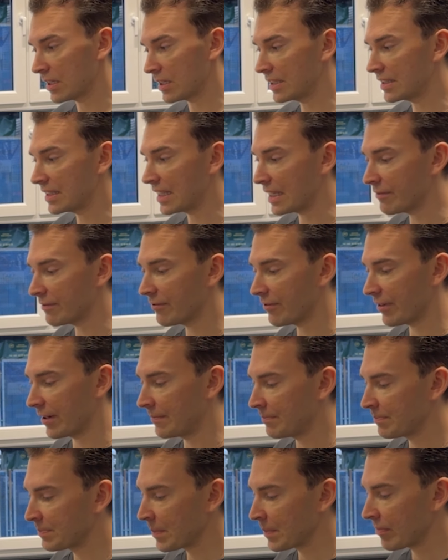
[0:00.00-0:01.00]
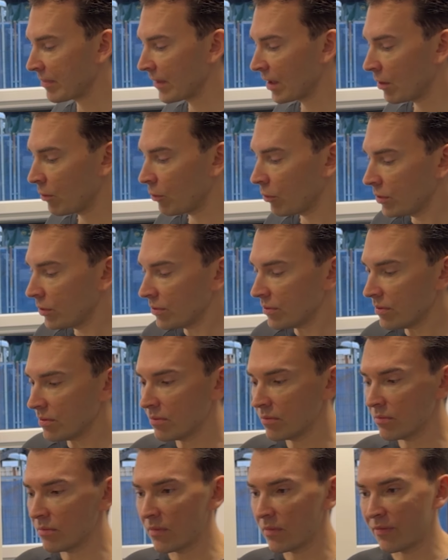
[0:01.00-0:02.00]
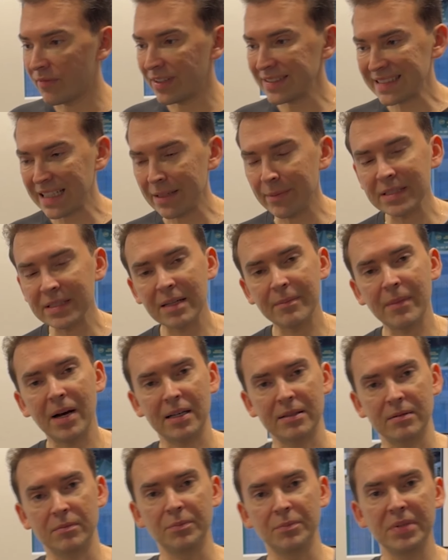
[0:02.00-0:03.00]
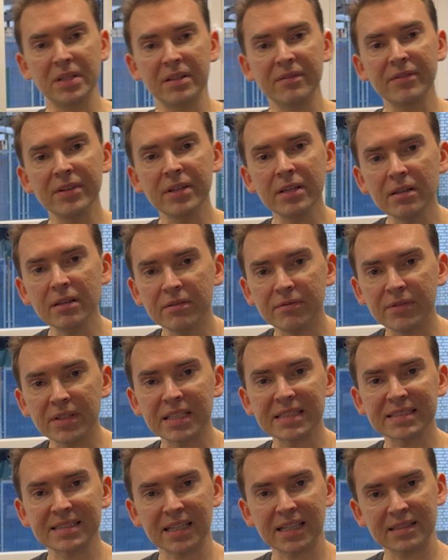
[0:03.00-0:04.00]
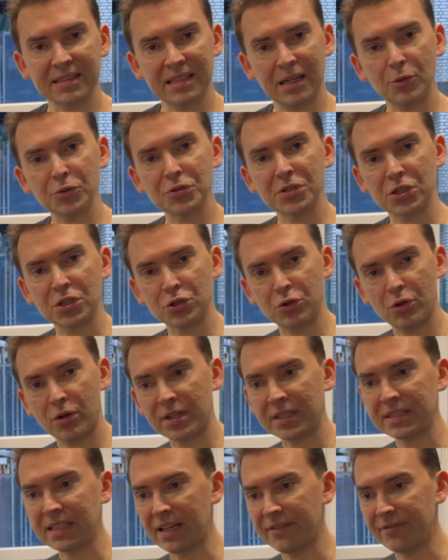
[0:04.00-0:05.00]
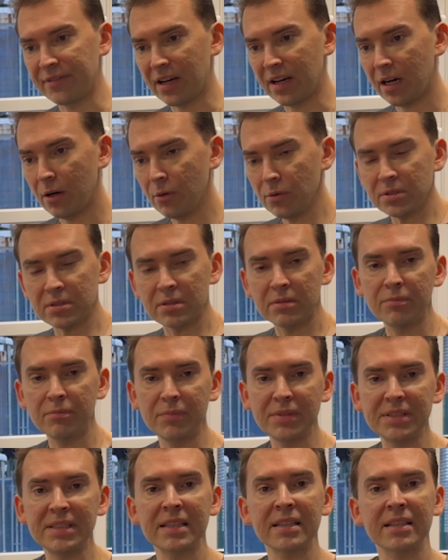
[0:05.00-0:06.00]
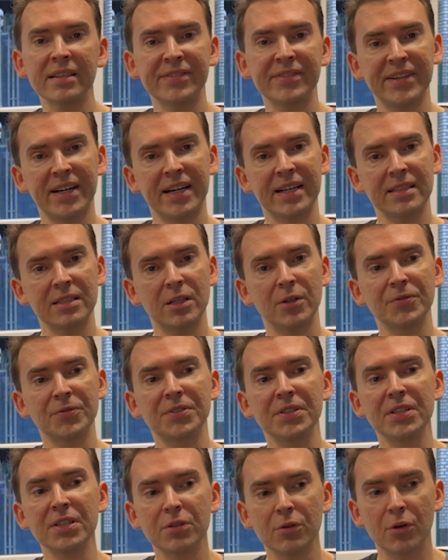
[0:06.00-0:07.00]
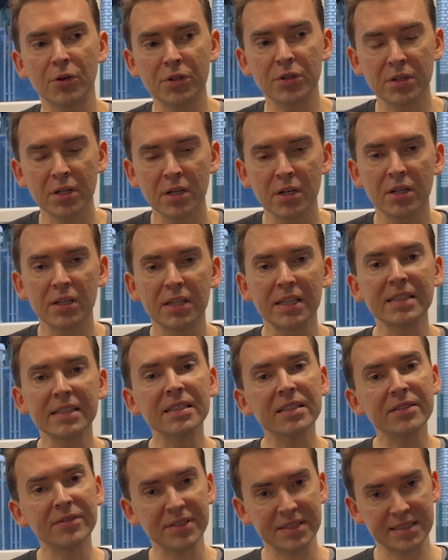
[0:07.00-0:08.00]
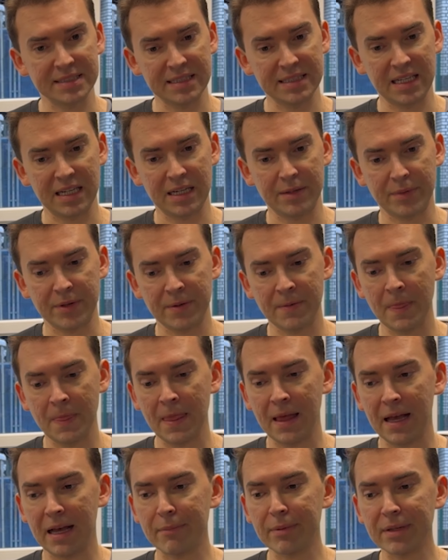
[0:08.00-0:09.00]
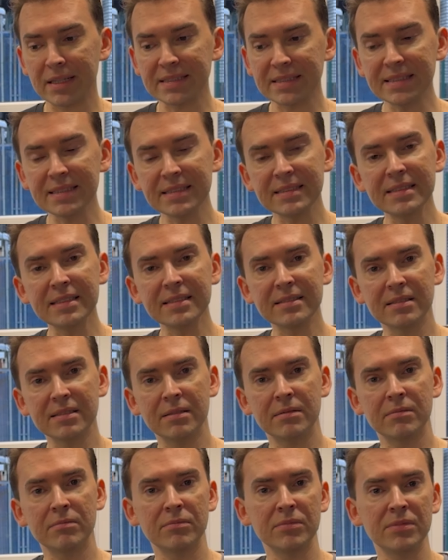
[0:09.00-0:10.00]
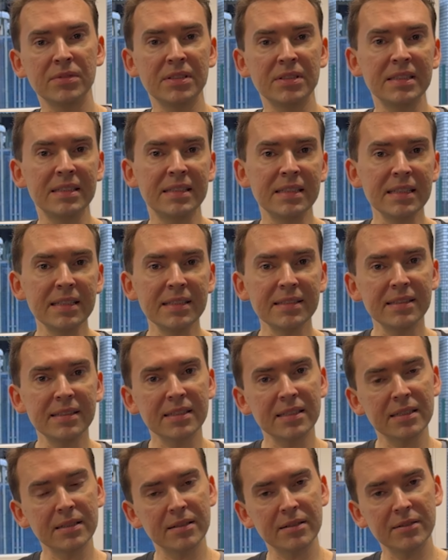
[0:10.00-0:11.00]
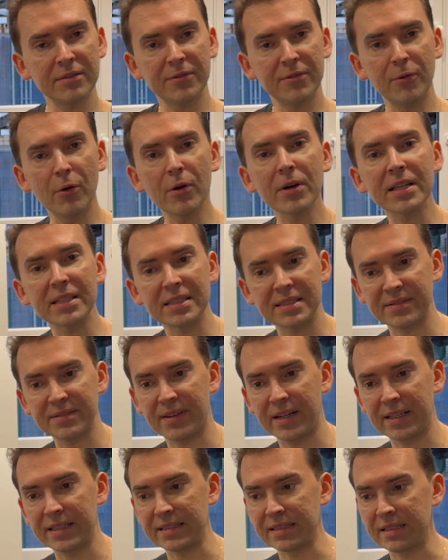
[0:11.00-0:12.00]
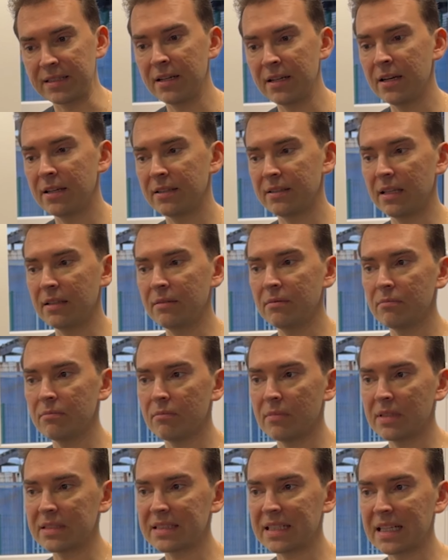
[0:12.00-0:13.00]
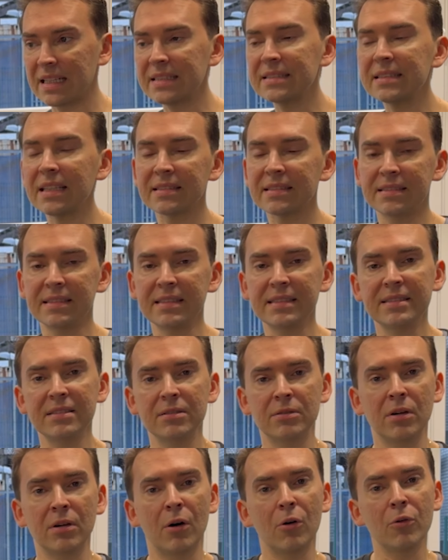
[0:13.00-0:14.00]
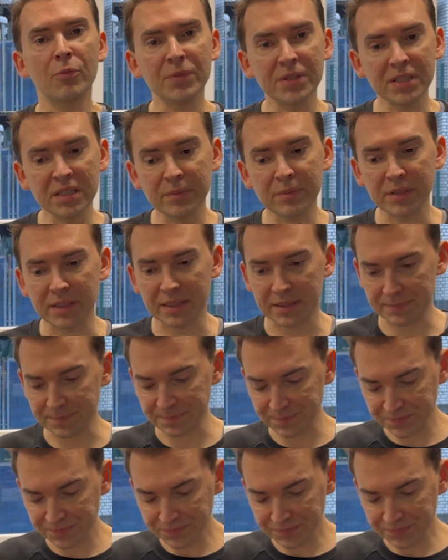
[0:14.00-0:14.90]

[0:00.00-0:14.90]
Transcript: In dem Fall. Und was kann man da machen? BMW, wie gesagt, tauscht das Steuergerät einfach aus mit den Gefahren, auf die ich euch hingewiesen habe. Aber das ist nicht die richtige Vorgehensweise, denn man kann das Risiko auch minimieren.